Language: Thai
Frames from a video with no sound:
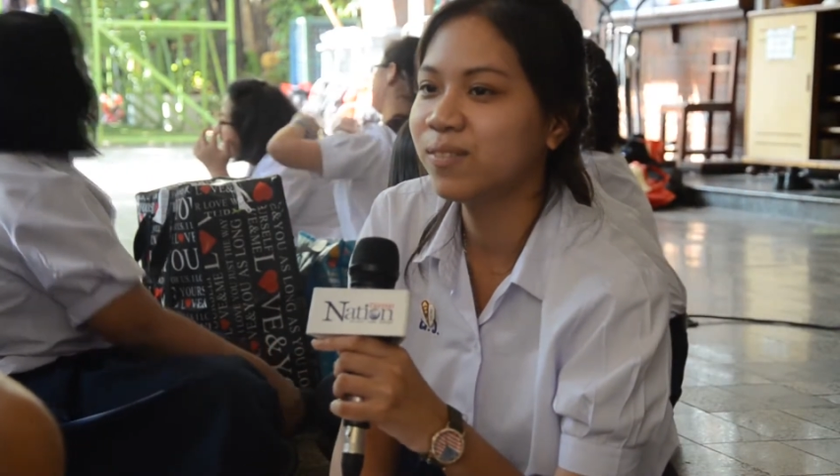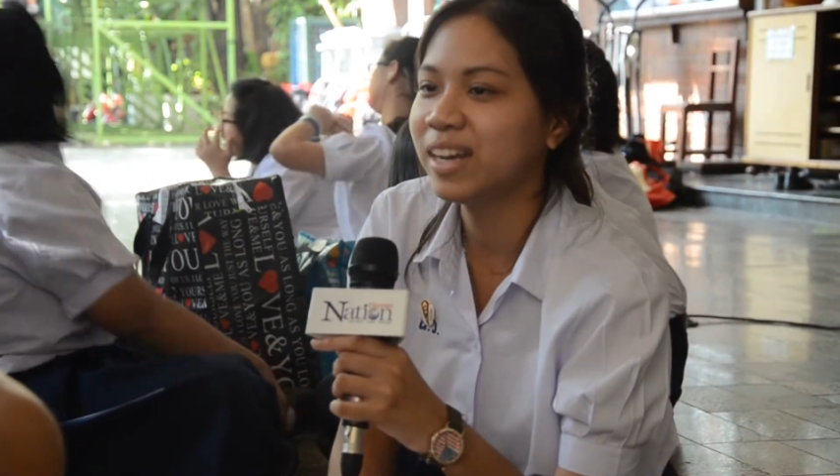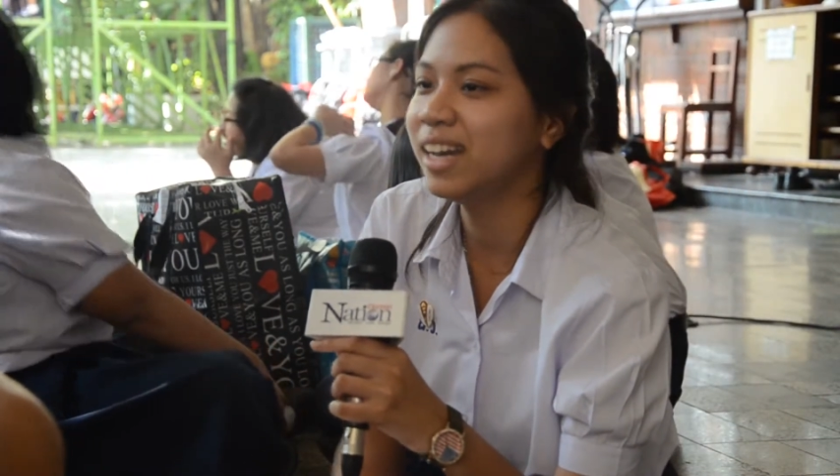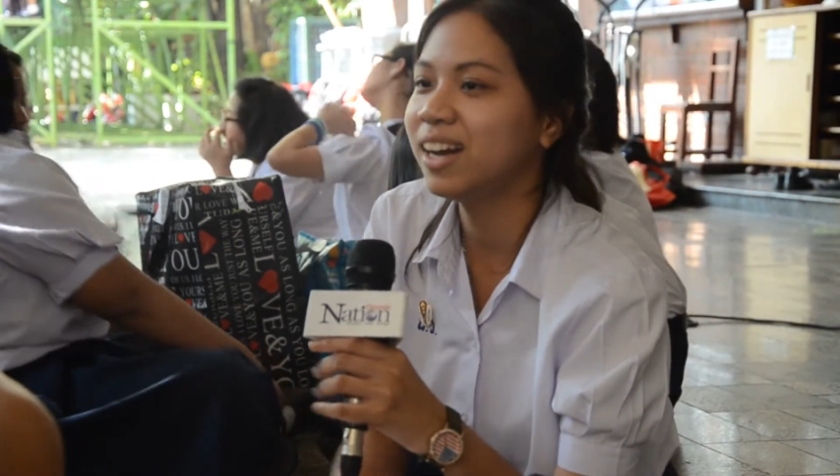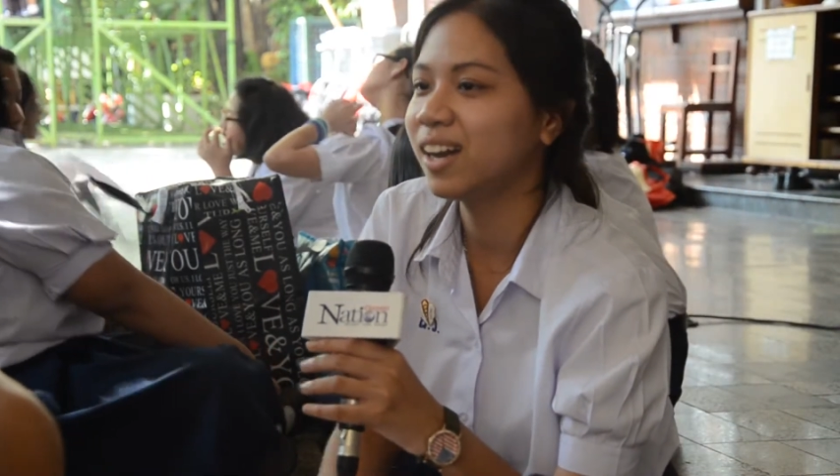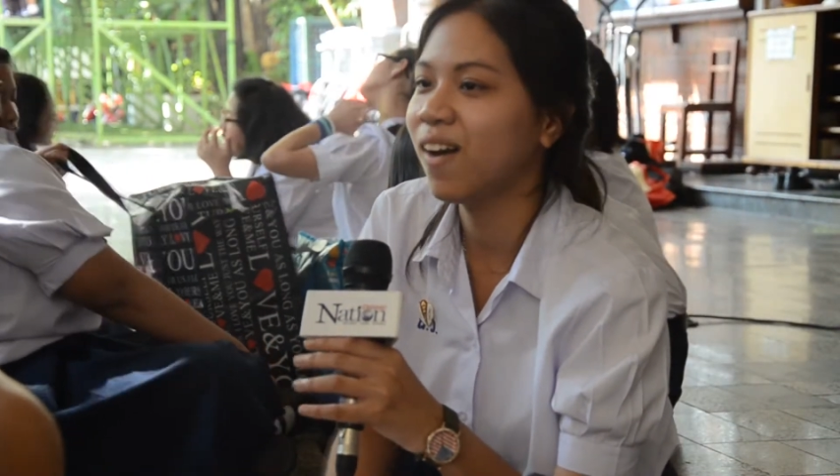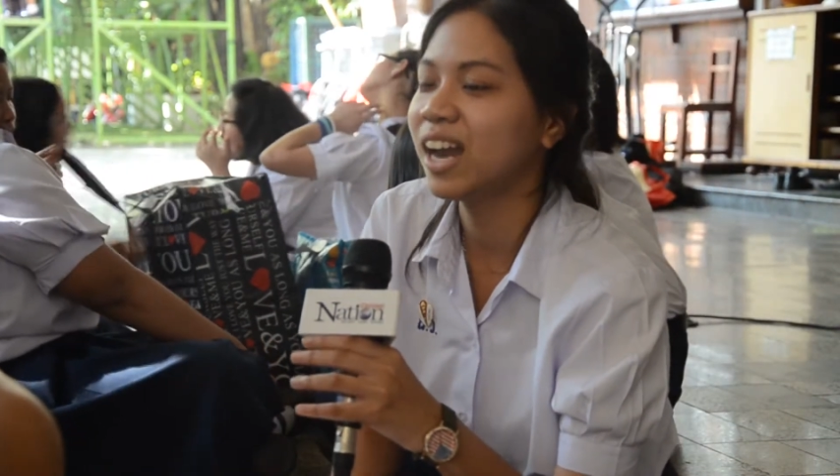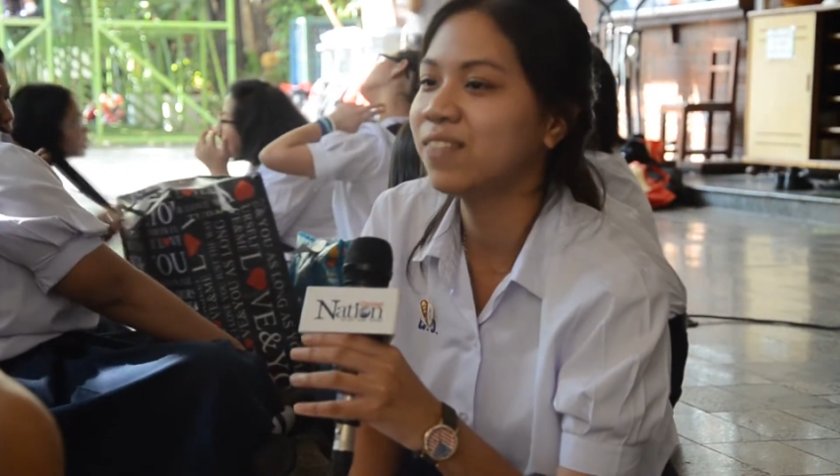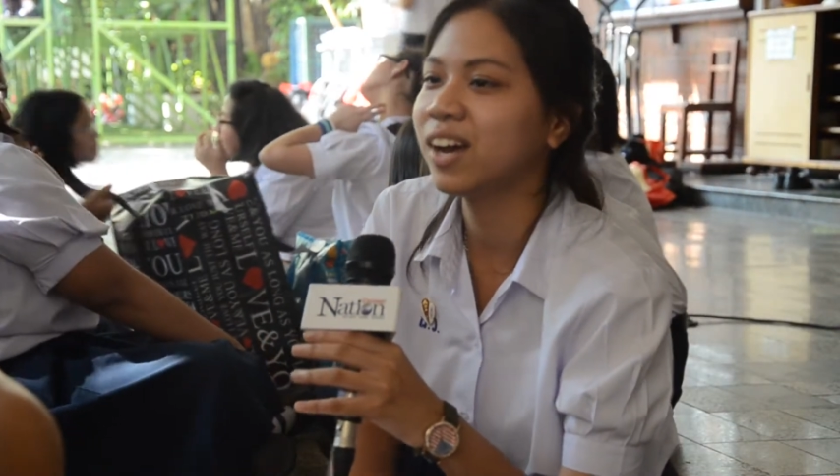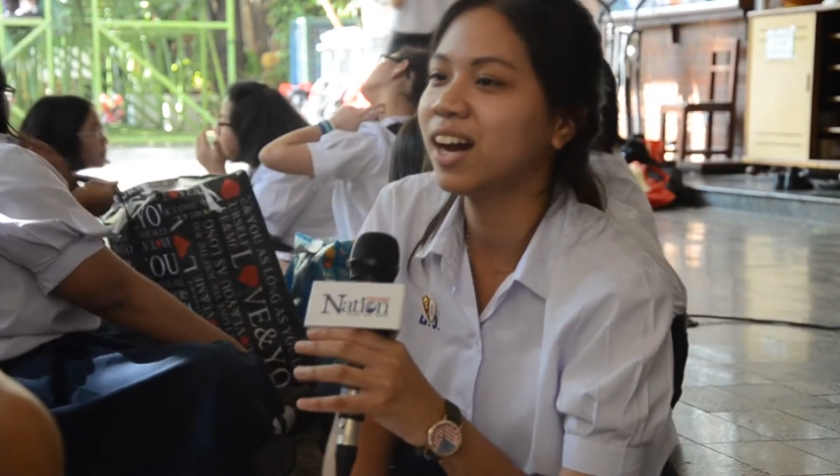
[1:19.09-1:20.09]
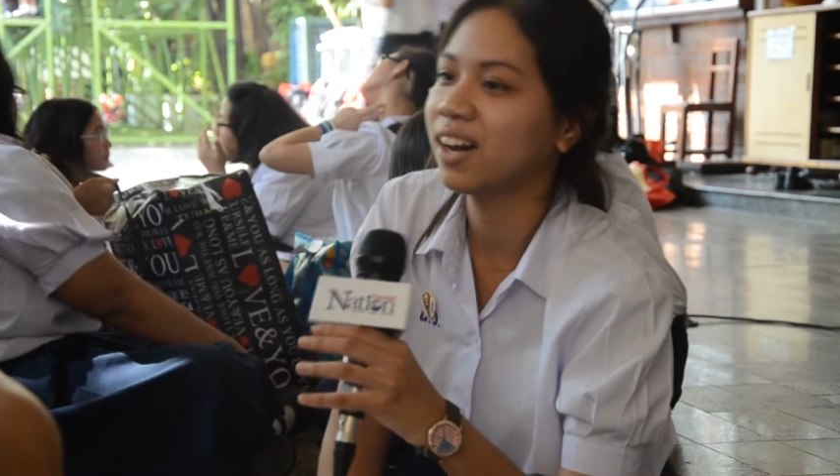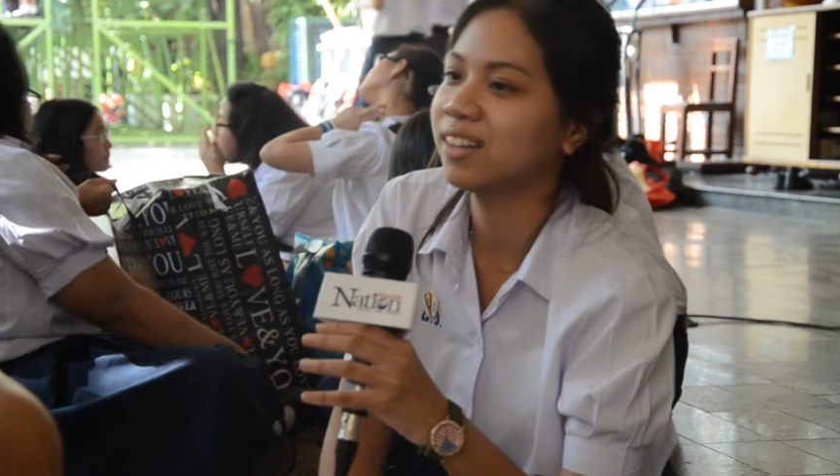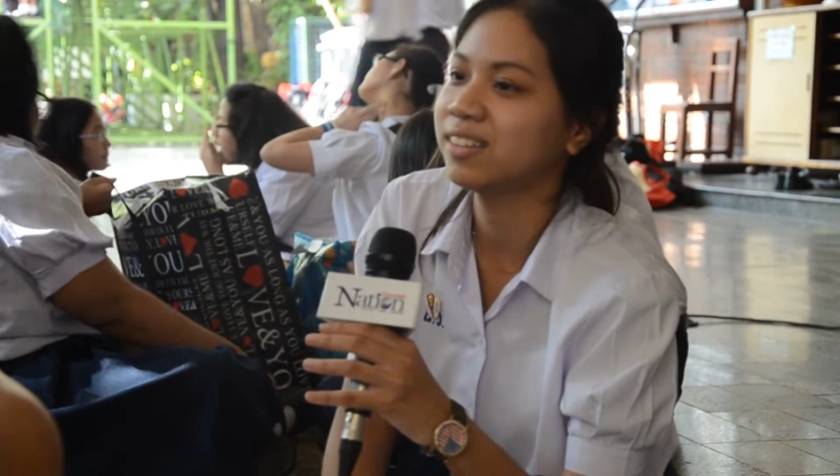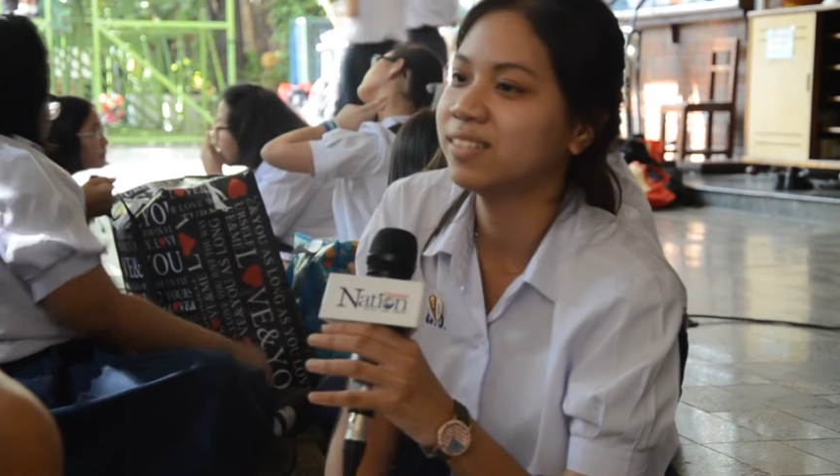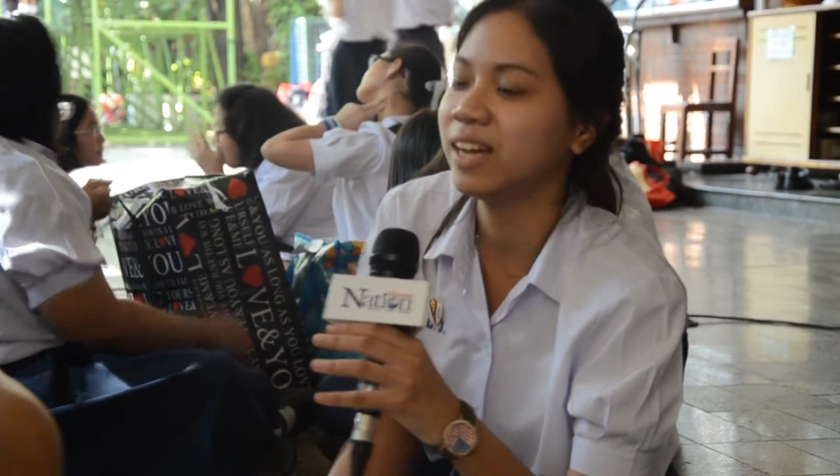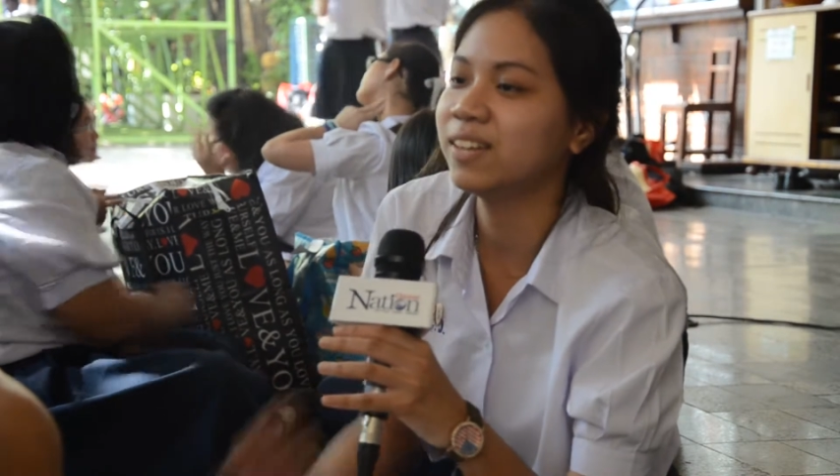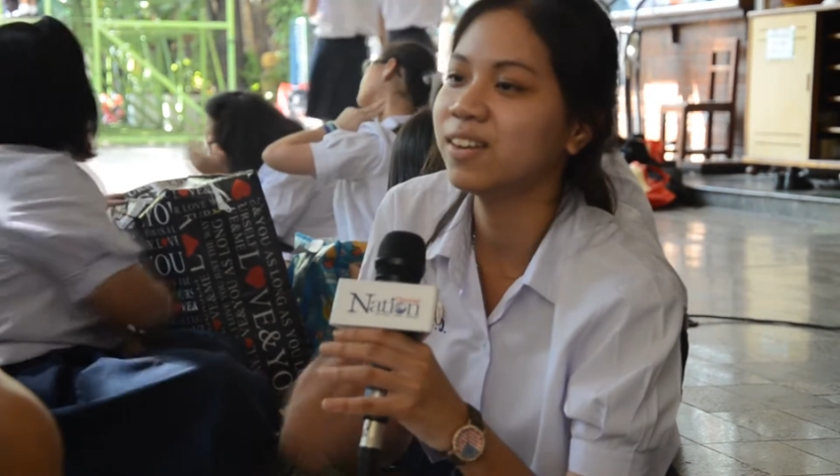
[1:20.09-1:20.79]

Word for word: ไม่ได้เดือดร้อนอะไรมากใน